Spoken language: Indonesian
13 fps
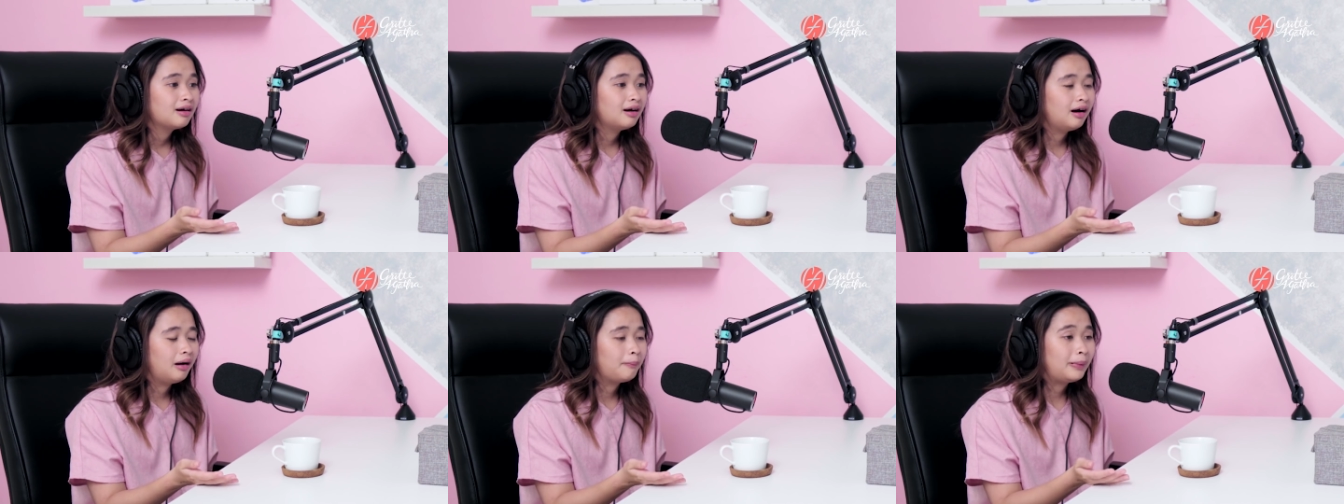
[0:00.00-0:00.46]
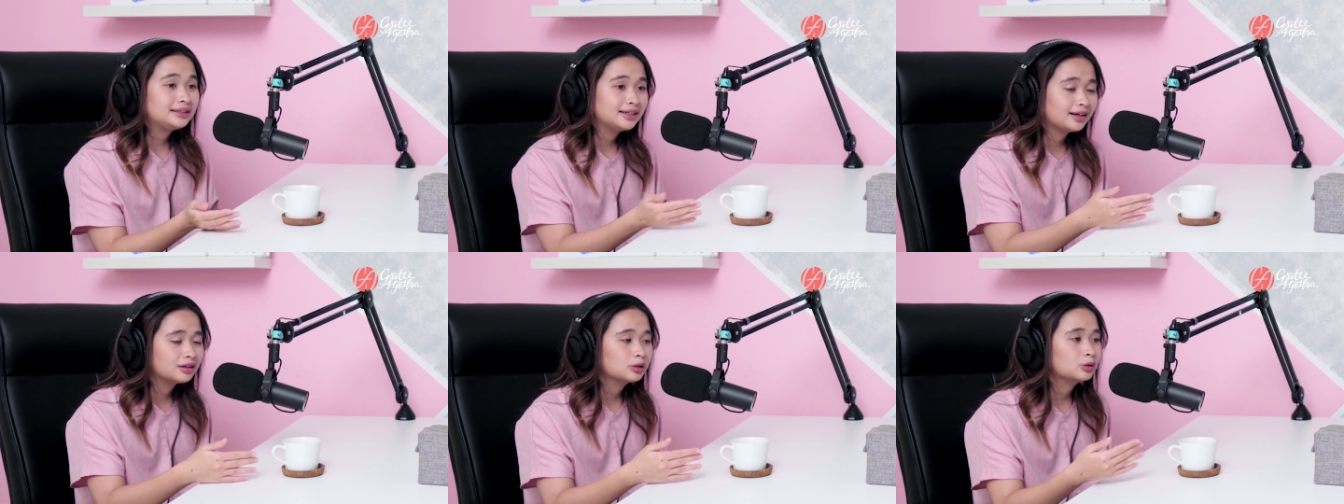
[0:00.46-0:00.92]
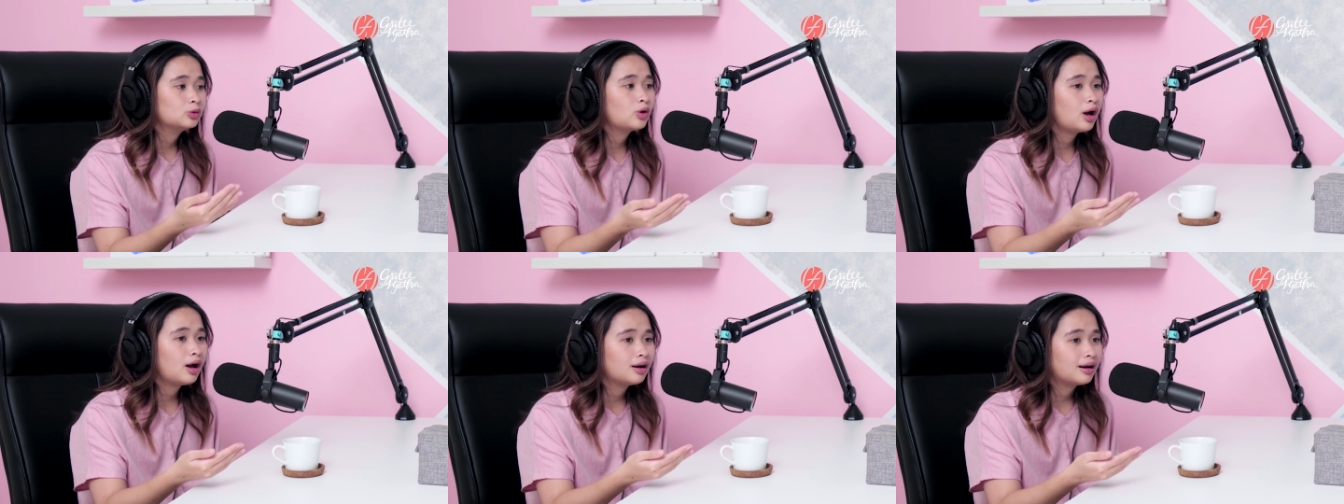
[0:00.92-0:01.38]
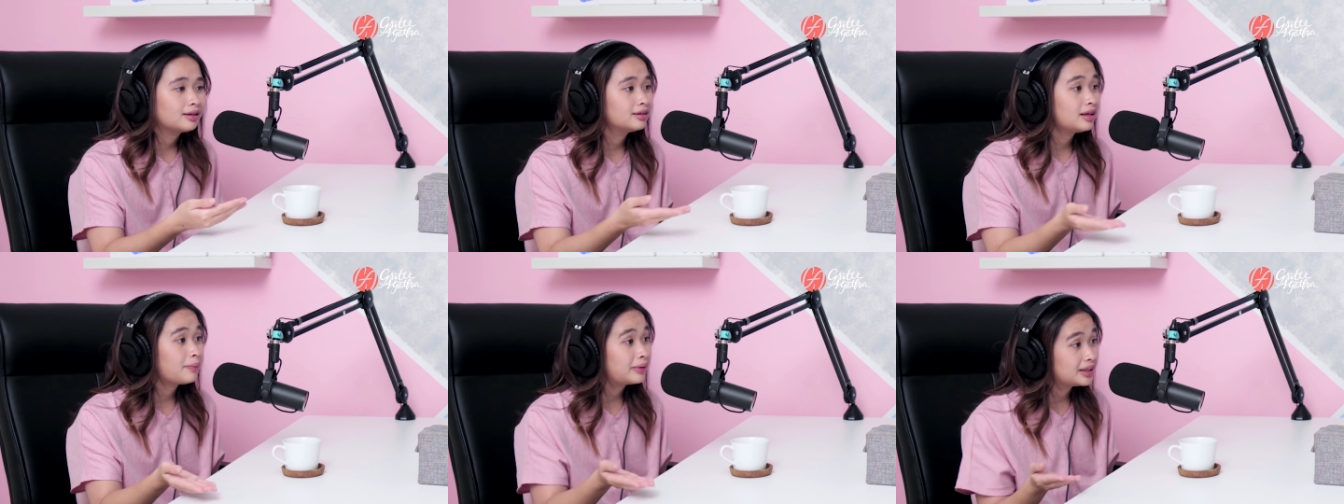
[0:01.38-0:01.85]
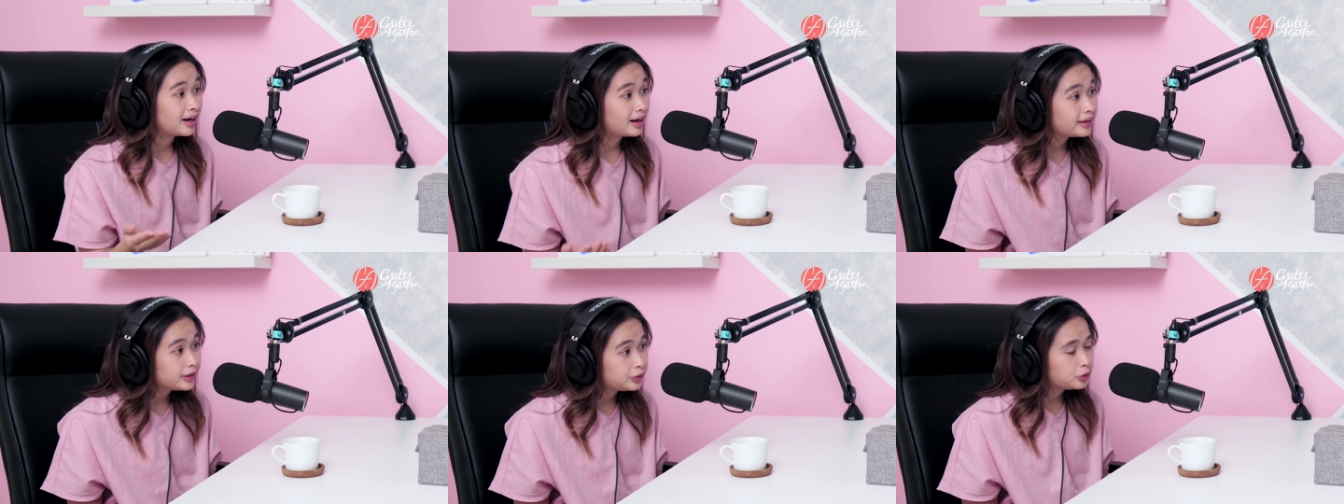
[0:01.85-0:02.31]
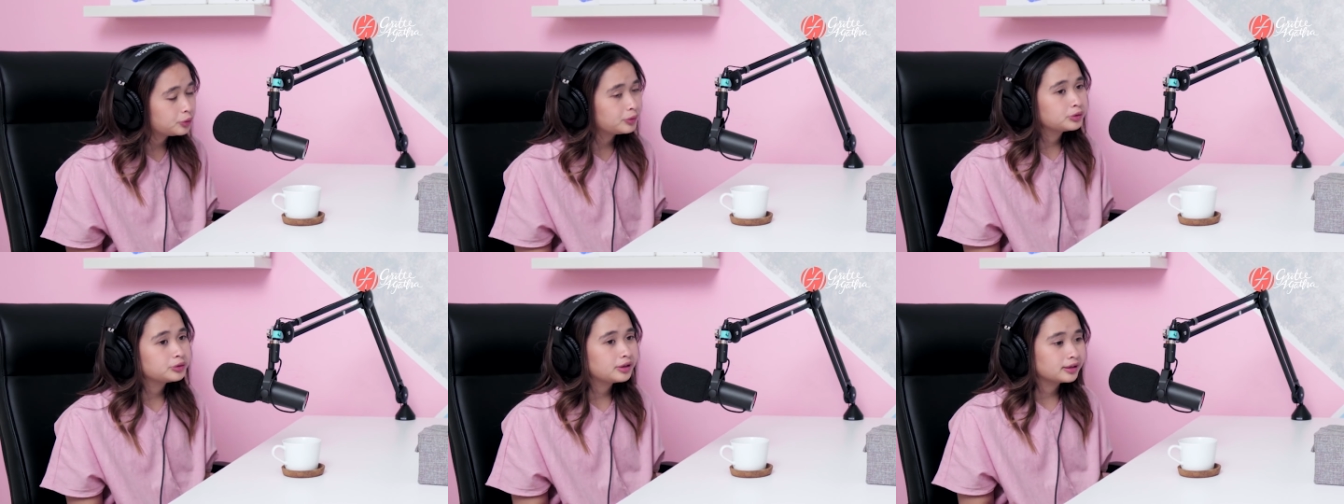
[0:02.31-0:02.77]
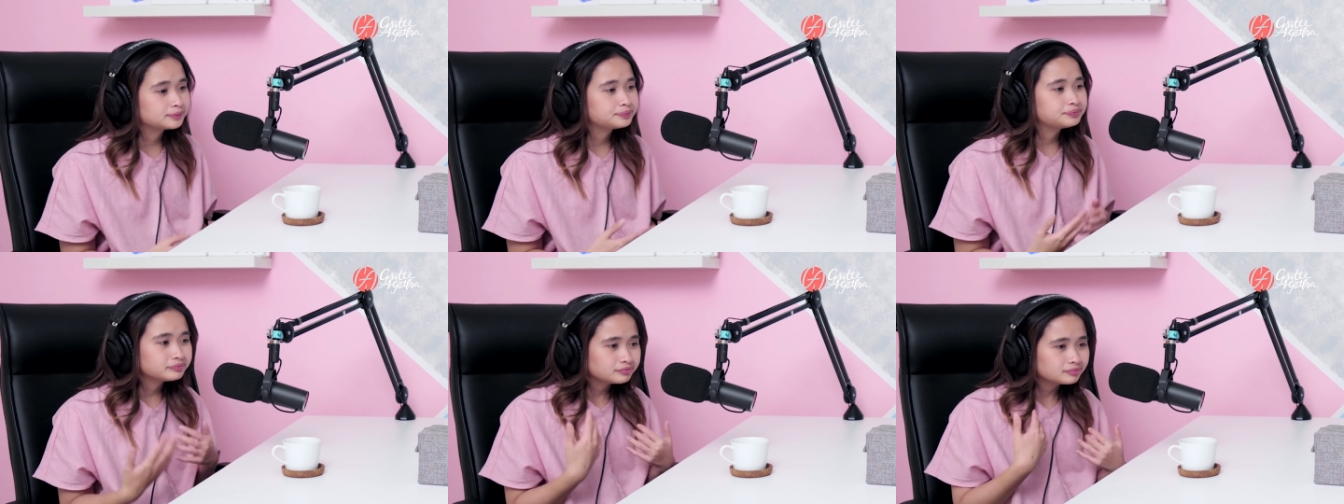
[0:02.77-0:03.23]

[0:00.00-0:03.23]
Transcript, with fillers: uh, pacar atau juga nantinya pasangan hidup itu yang